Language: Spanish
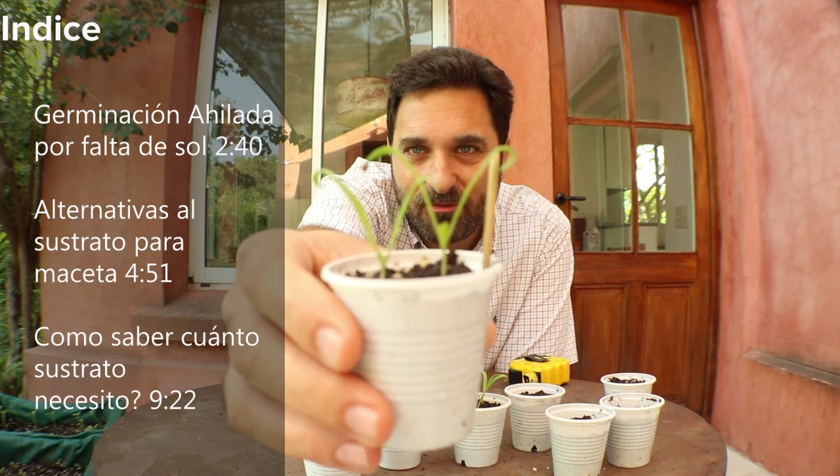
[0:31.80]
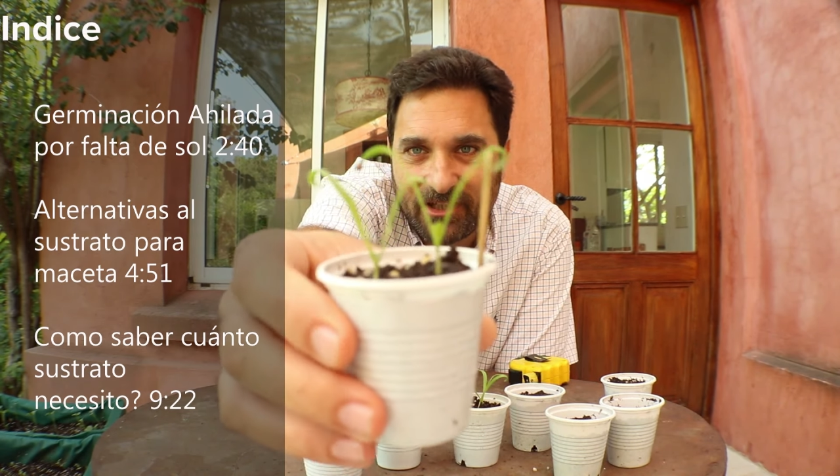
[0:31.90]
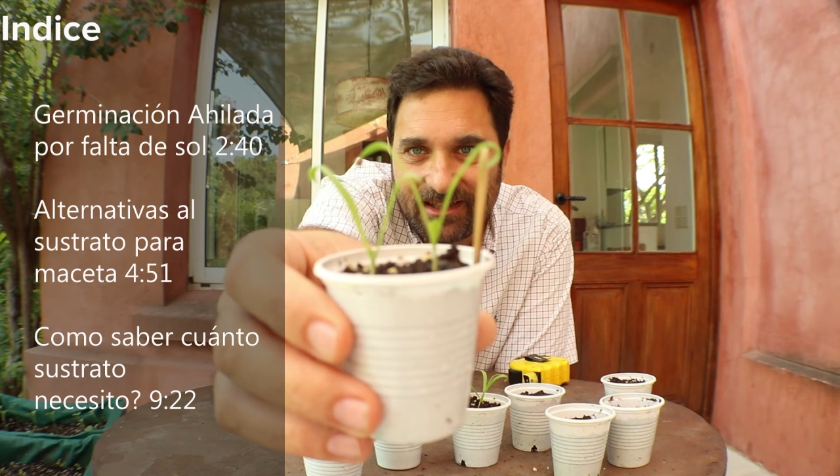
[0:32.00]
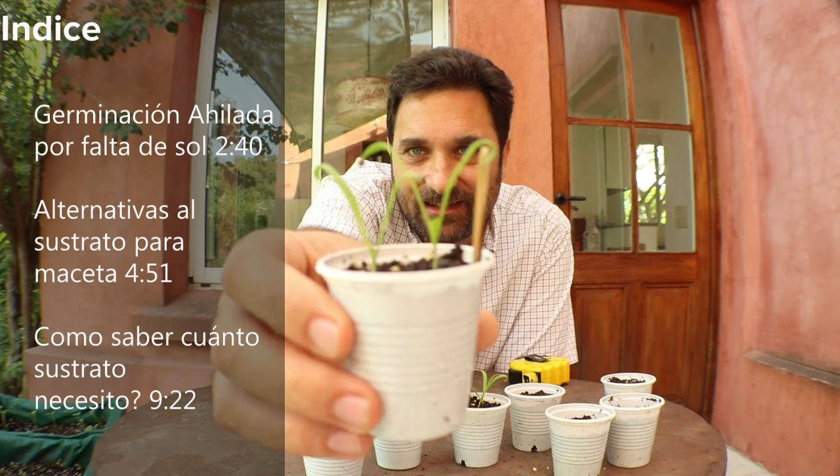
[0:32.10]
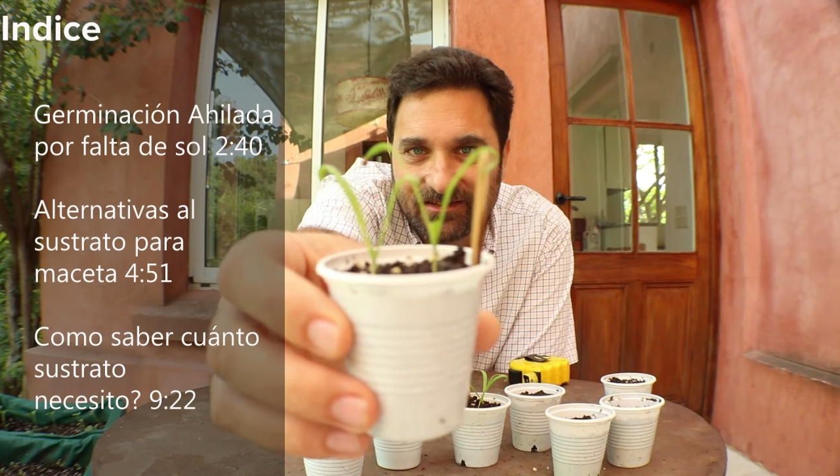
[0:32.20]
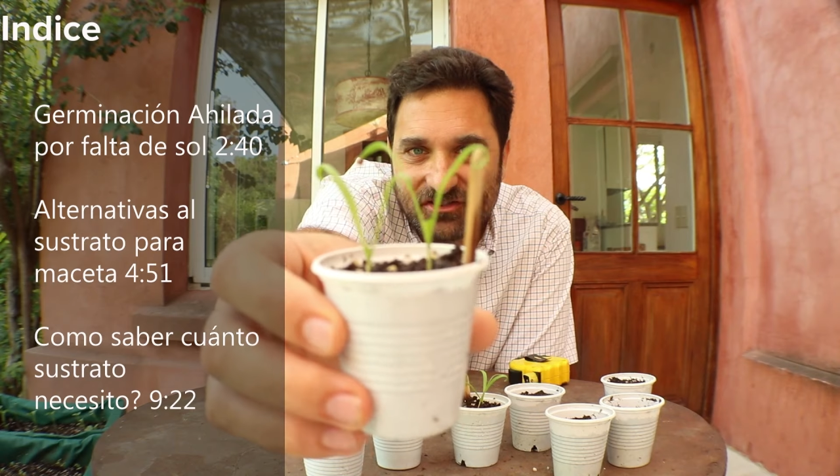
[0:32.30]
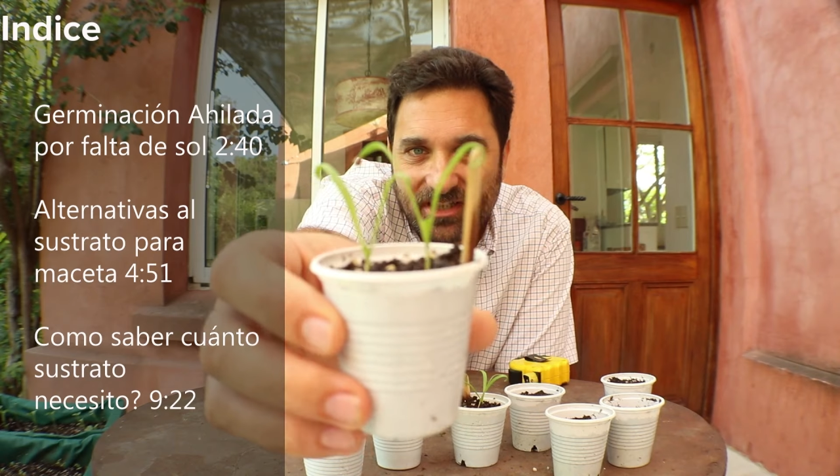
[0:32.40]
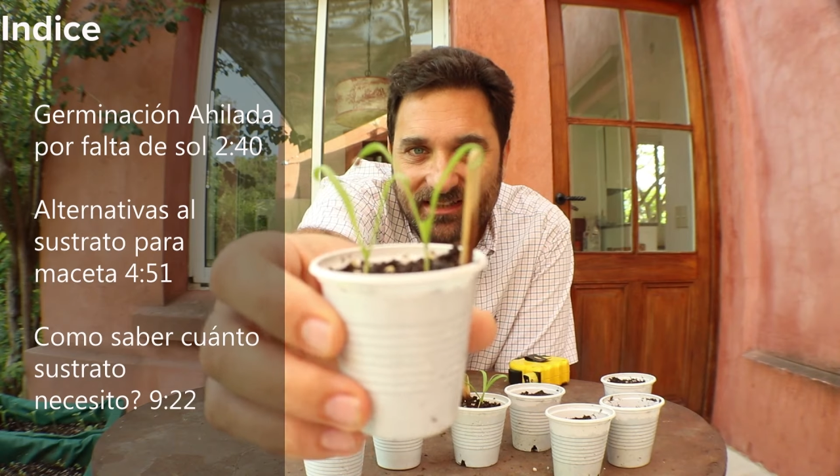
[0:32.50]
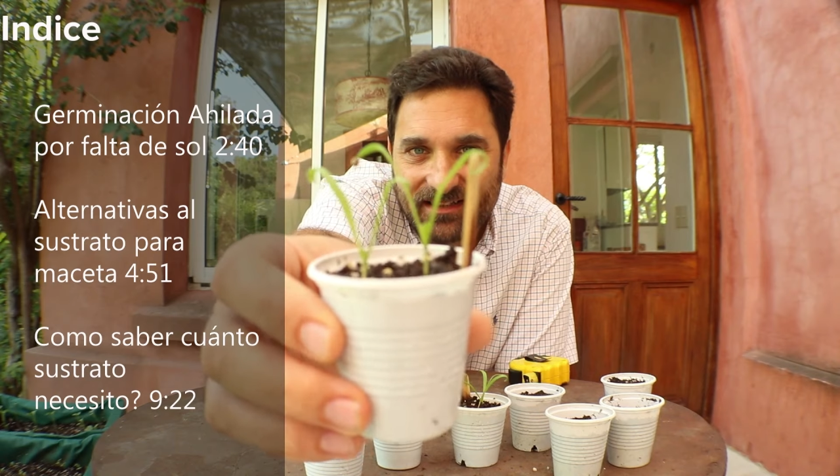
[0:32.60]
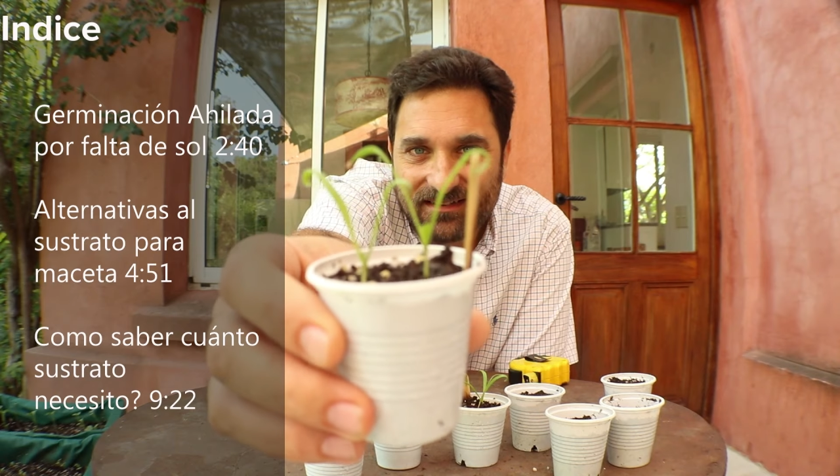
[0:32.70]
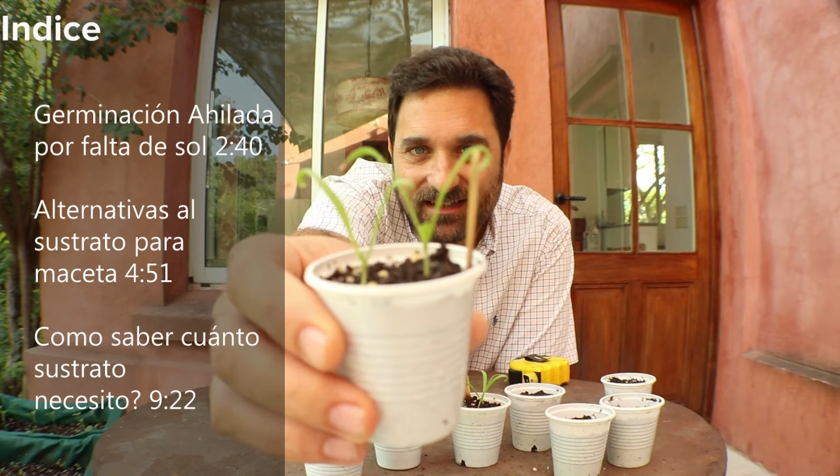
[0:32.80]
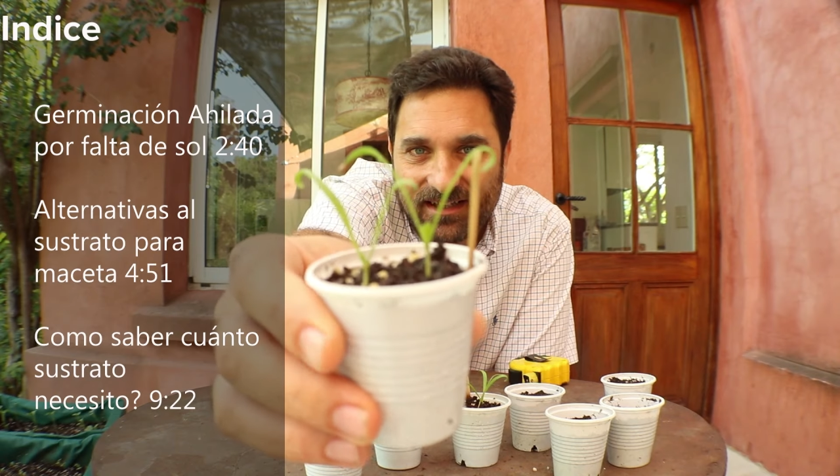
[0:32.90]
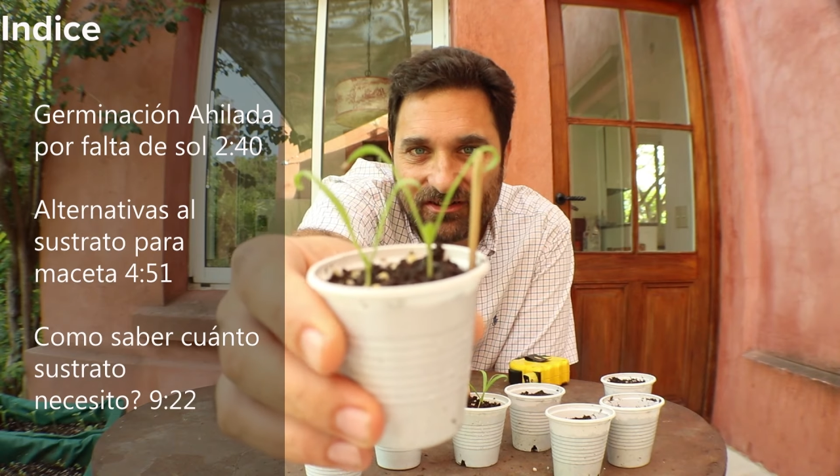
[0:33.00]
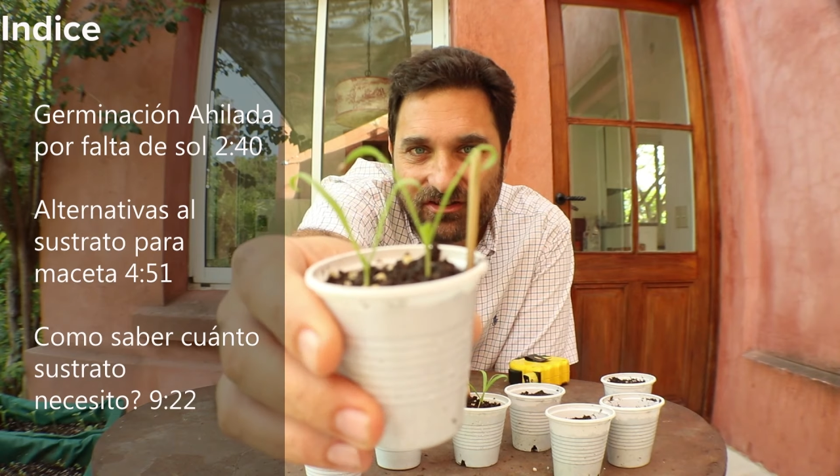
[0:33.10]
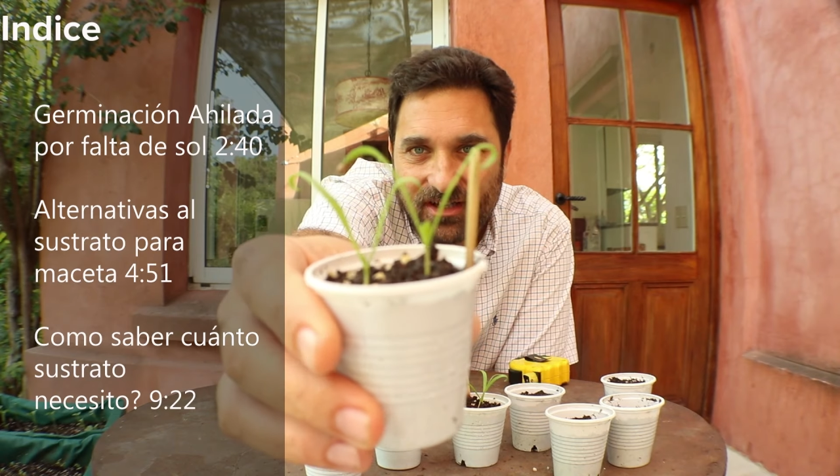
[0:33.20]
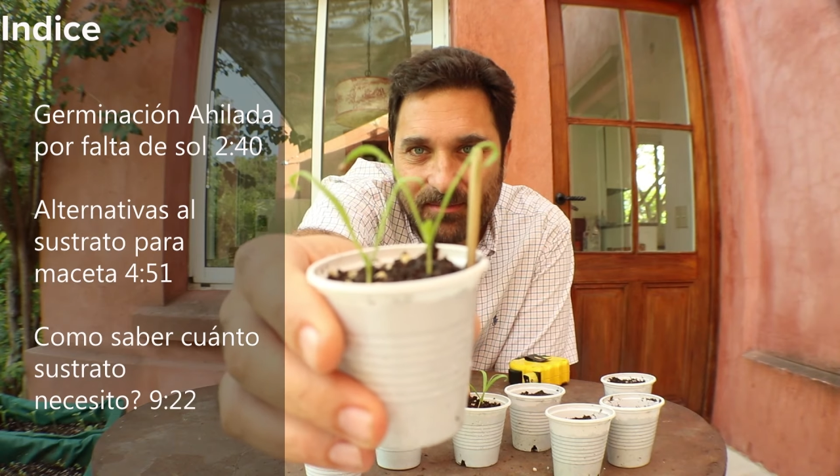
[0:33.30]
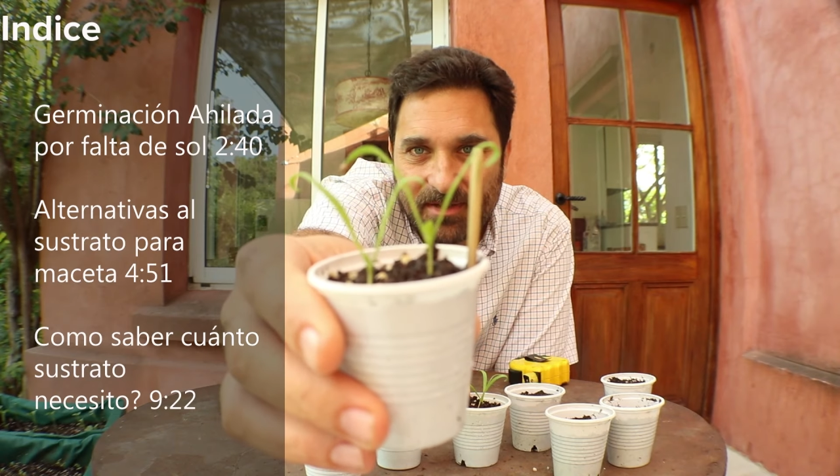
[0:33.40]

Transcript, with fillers: están, ya están sacando la